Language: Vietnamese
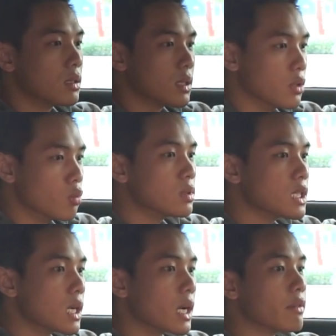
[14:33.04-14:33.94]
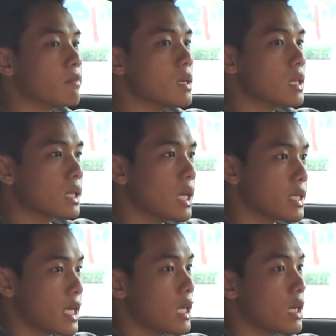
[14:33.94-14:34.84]
thì đúng rằng cái bước cái thế
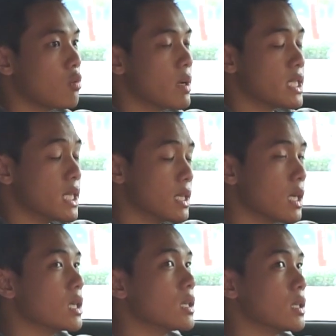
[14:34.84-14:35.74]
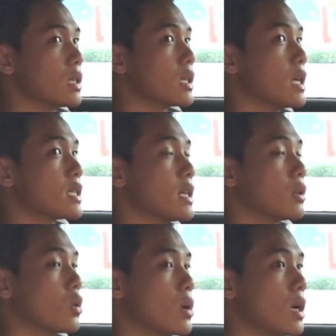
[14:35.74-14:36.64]
hệ 2019 này thì Kia
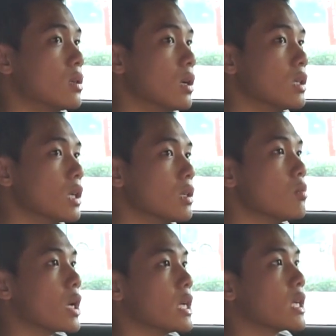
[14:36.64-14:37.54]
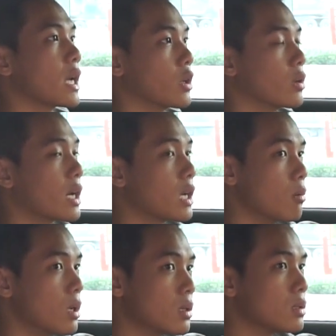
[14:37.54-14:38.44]
Cerato đang hướng tới một cái hình ảnh nó năng
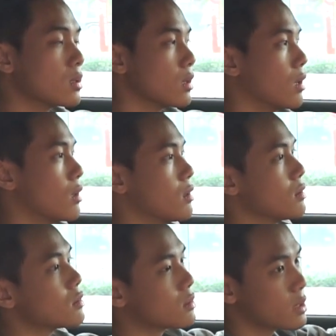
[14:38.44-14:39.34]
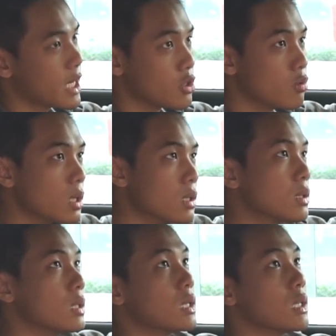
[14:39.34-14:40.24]
động hơn nó nó trẻ trung hơn
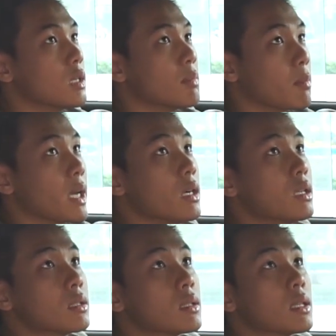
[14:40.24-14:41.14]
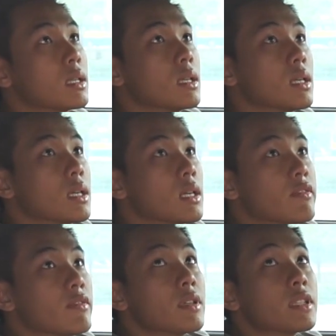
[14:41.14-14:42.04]
mạnh mẽ hơn
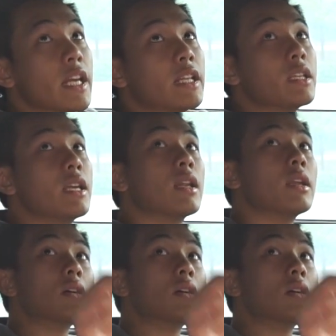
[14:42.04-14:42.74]
xe thì tất nhiên là